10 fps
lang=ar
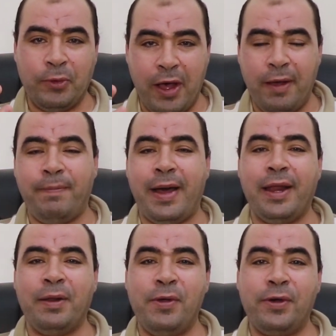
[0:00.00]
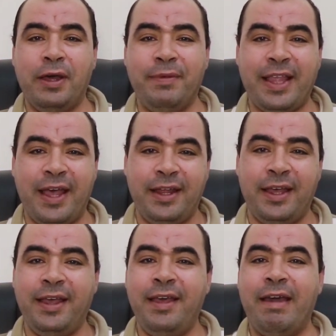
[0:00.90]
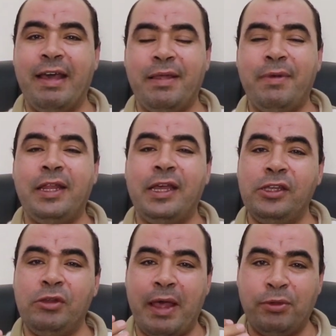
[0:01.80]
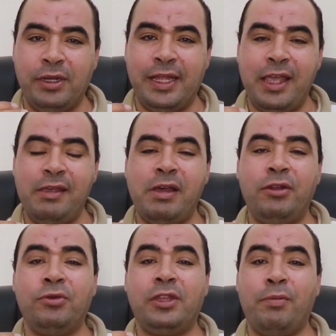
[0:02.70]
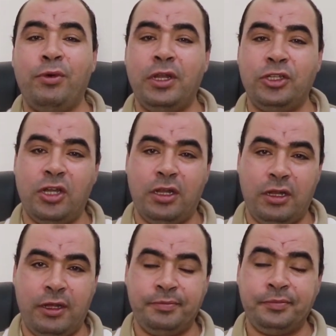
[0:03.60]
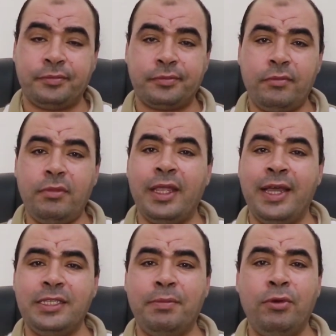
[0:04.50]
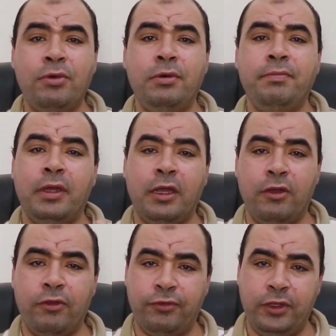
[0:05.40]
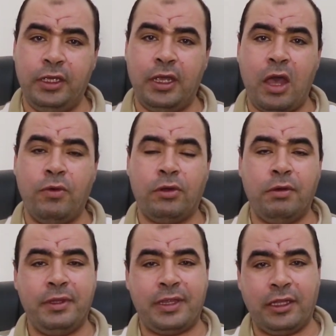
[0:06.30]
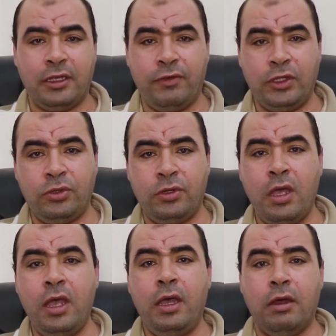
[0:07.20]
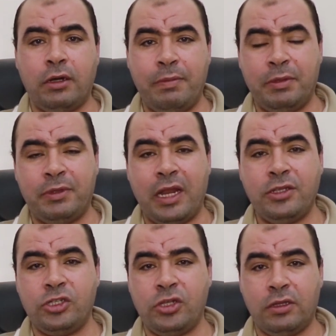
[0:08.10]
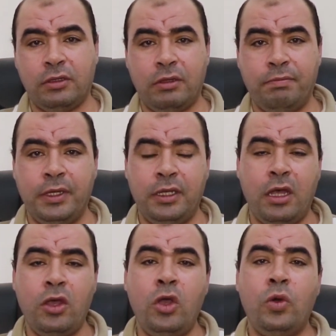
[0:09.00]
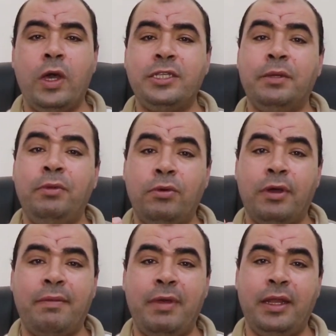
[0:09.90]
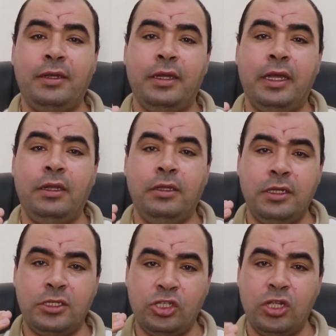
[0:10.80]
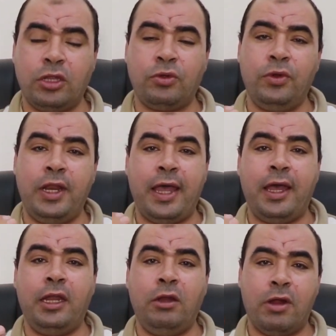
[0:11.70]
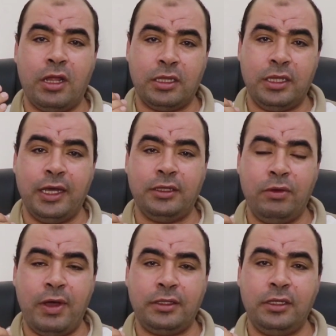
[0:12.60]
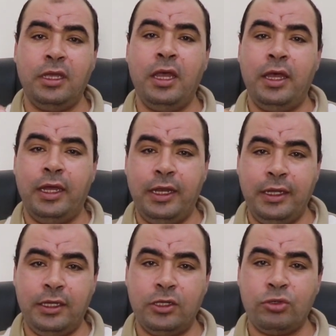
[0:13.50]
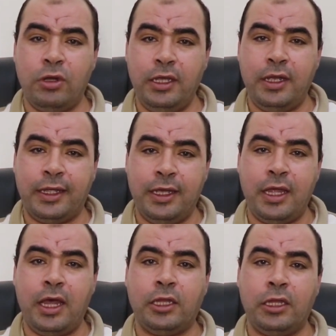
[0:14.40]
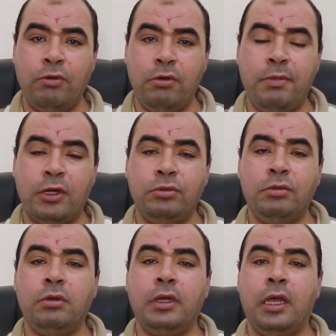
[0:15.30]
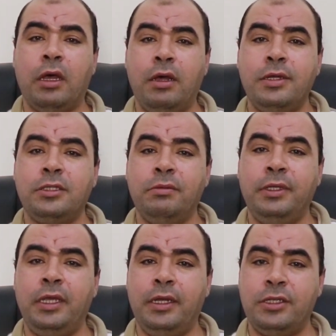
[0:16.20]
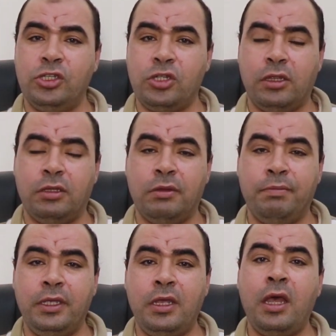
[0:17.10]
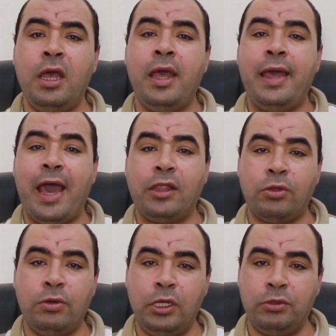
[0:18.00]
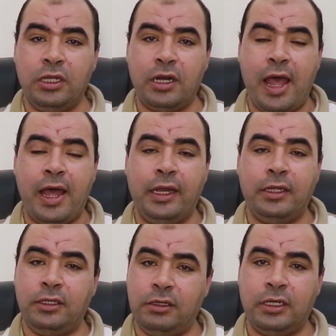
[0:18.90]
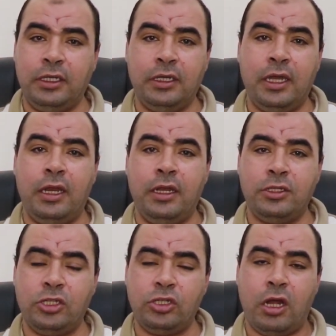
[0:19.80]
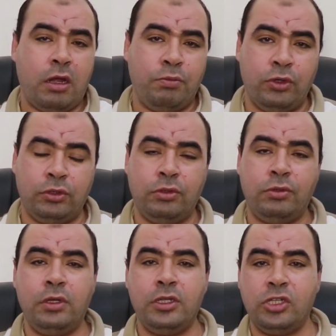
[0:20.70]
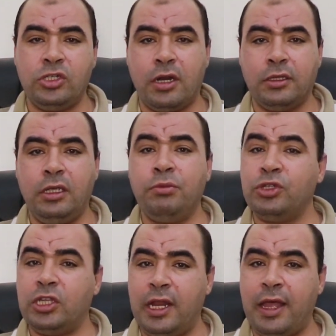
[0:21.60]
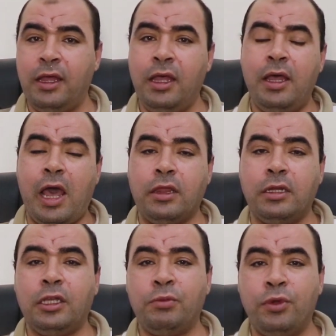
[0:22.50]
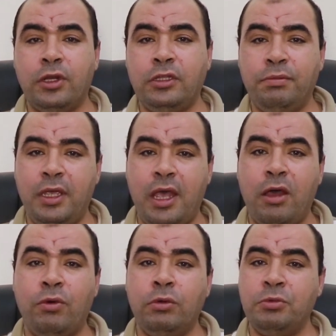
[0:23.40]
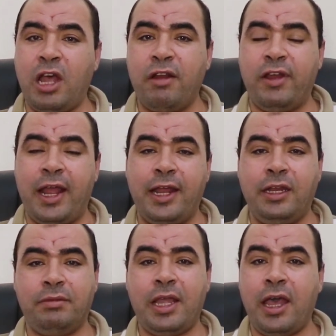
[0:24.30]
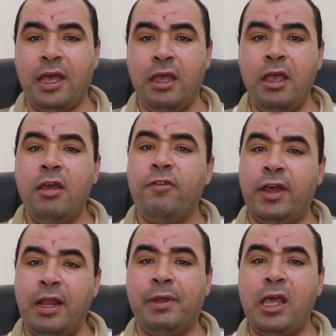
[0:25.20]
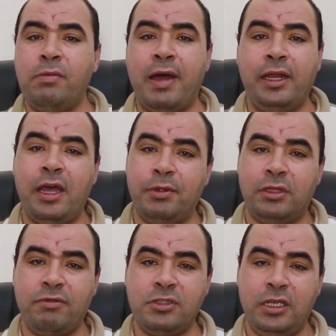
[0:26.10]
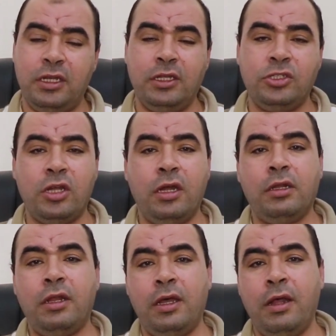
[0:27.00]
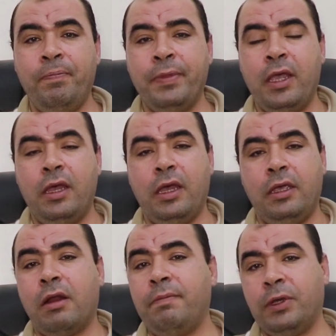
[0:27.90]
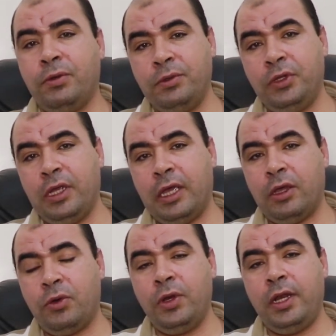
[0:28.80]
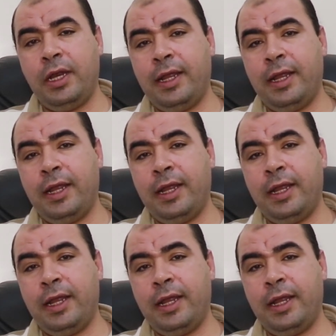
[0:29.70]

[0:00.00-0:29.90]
واب على الموقع بتاعنا اتمنى يبعتوا لنا دايما وتتابعونا ان شاء الله هسيب لكم آه، في اول كومنت تحت الفيديو الرابط بتاع الاستشارات الطبيه وهسيب لكم كمان الاستشارات كلها اللي وردت لغايه دلوقتي لينك صغير كده هتلاقوه برضو آه، خاص بالاستشارات الطبيه هتدخلي وتقراها على تقري الاستشاره ممكن تكون الاستشاره دي مشكله حضرتك مريتي بيها ومش عارفه الحل بتاعها فانا مجاوب عليها بالتفصيل ان شاء الله آه، يا رب تكون آه، كل